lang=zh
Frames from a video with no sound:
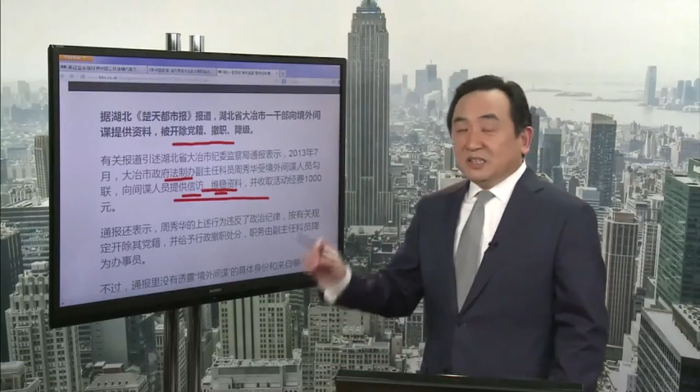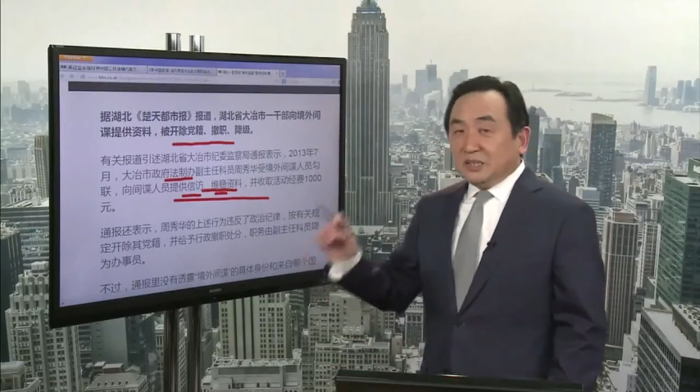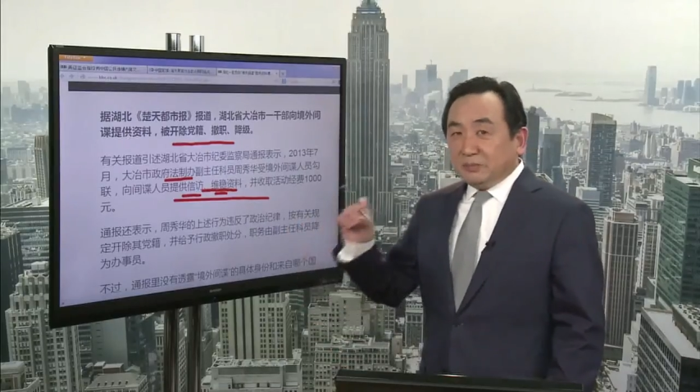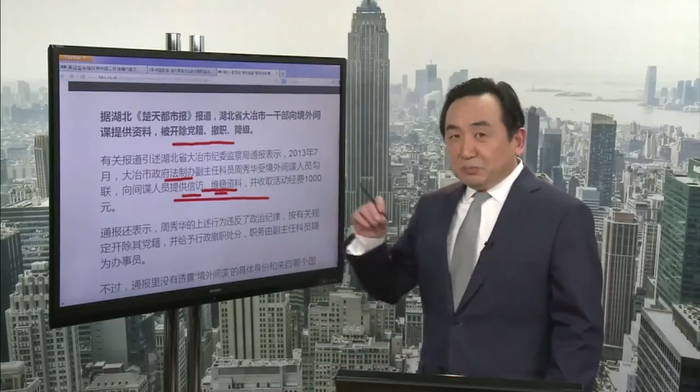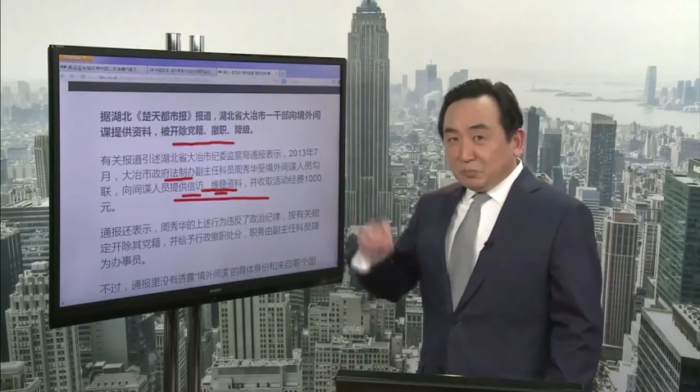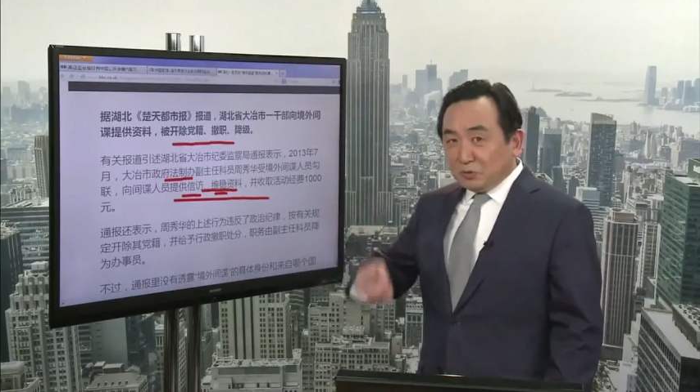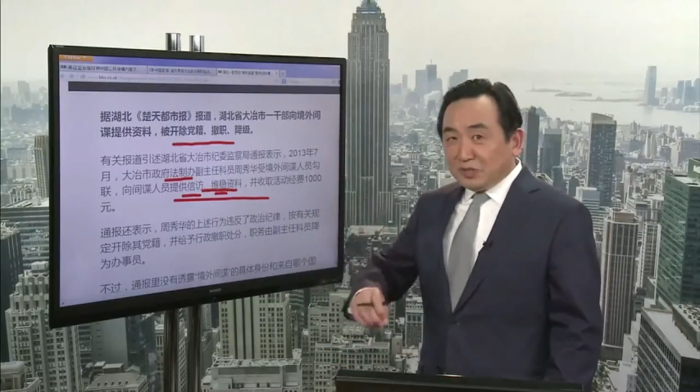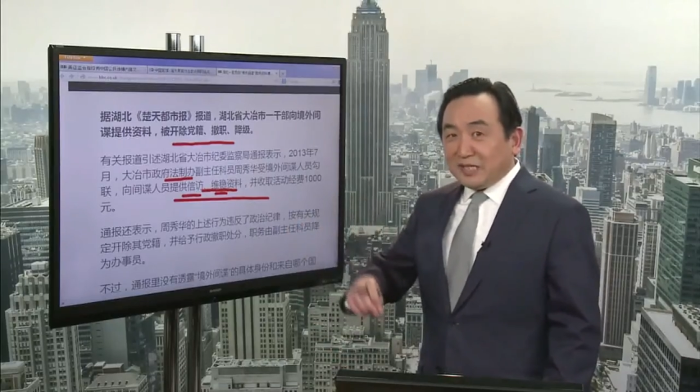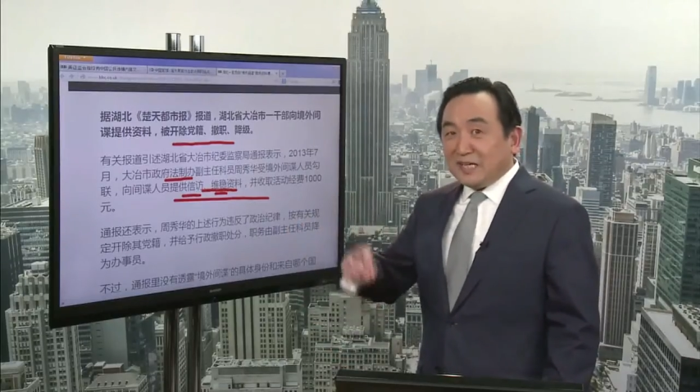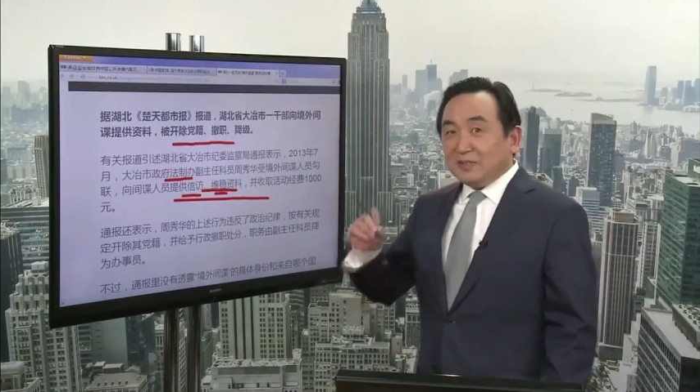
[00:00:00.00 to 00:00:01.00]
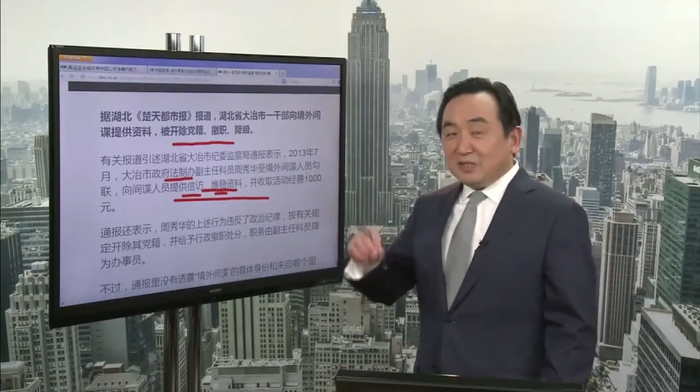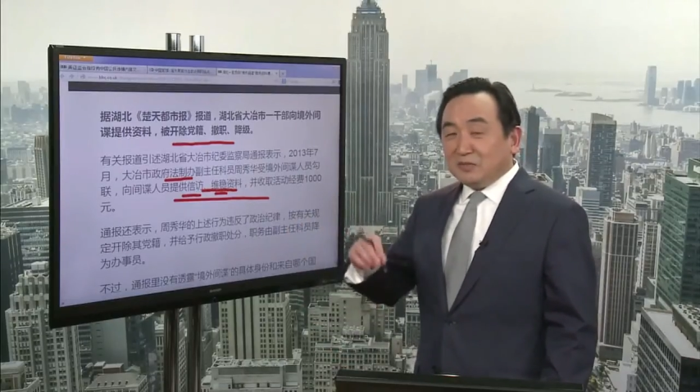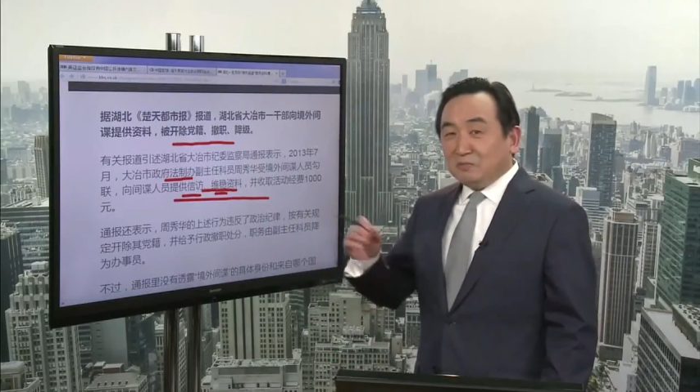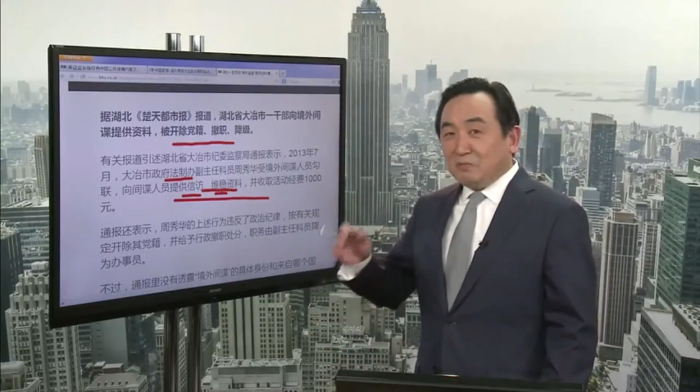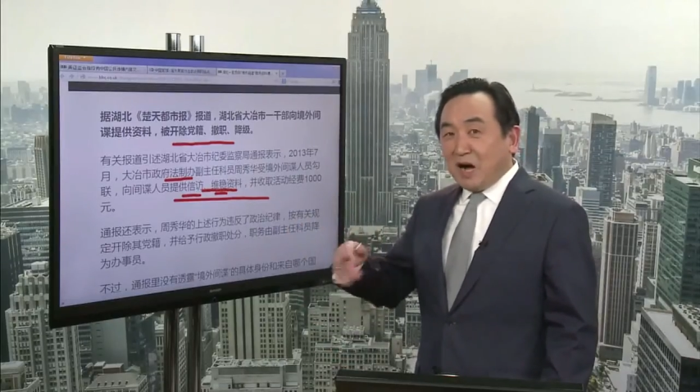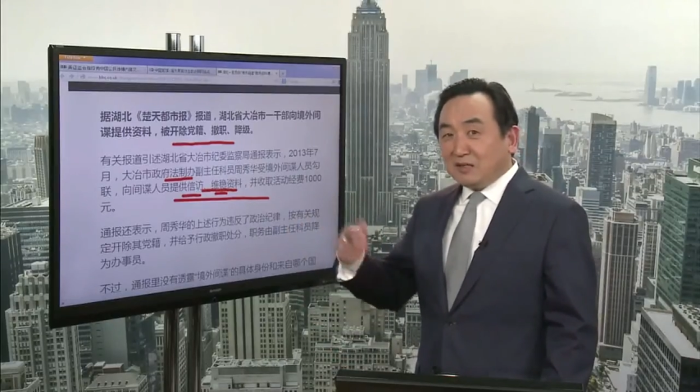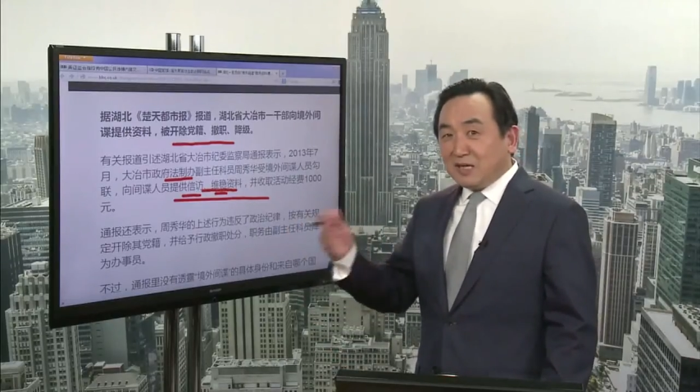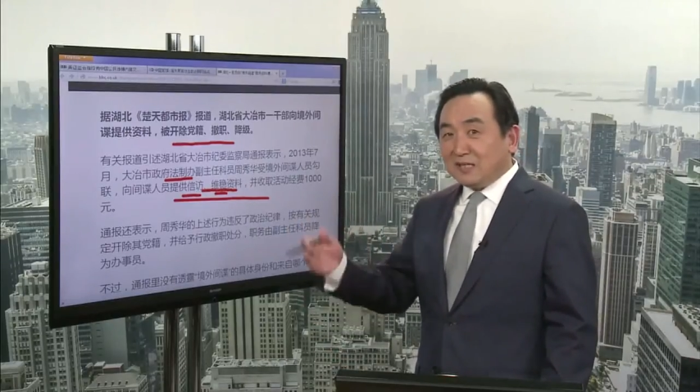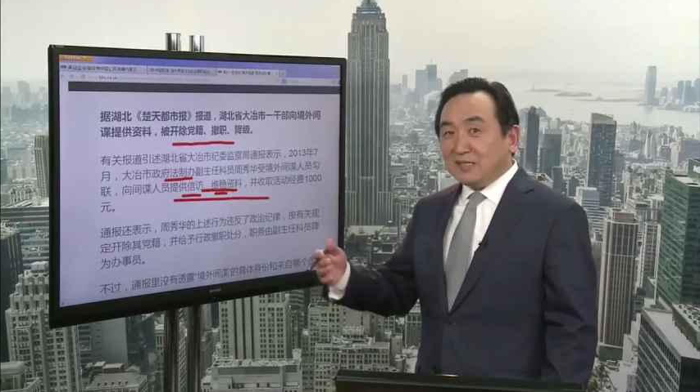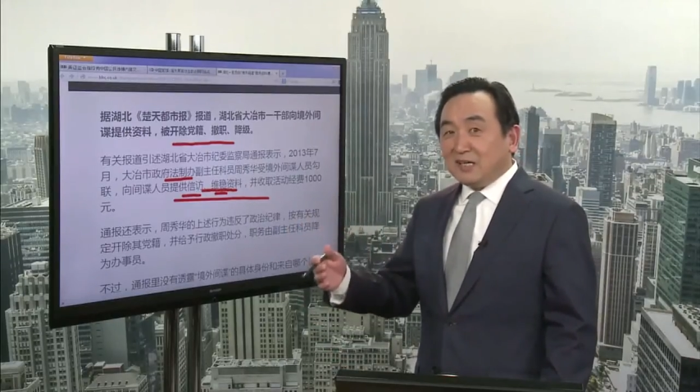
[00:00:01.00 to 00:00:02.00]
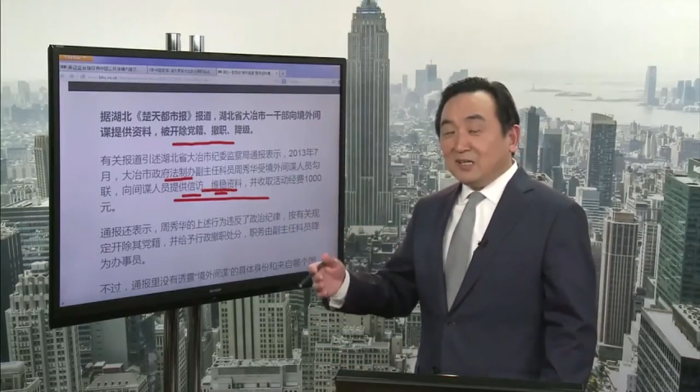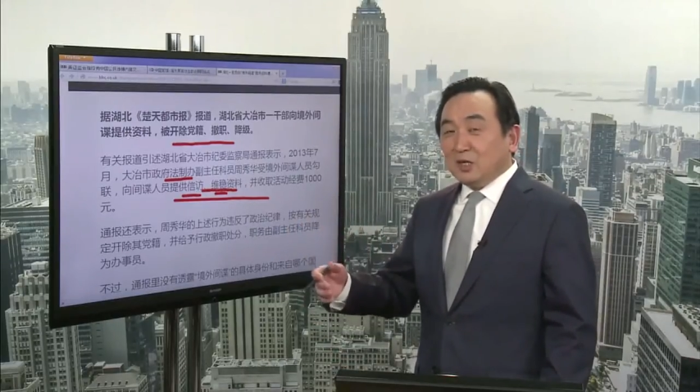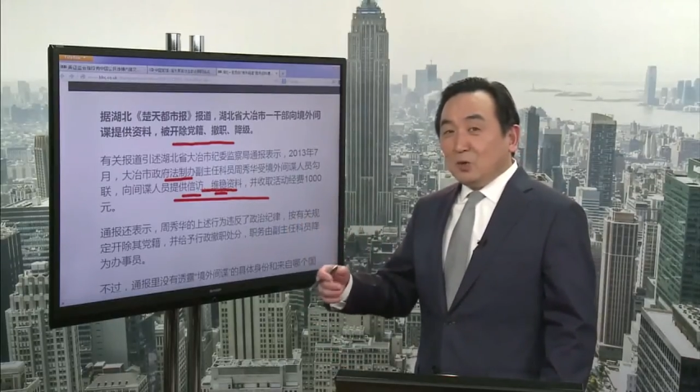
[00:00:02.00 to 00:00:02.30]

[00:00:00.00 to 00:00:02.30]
你目前很茫然的，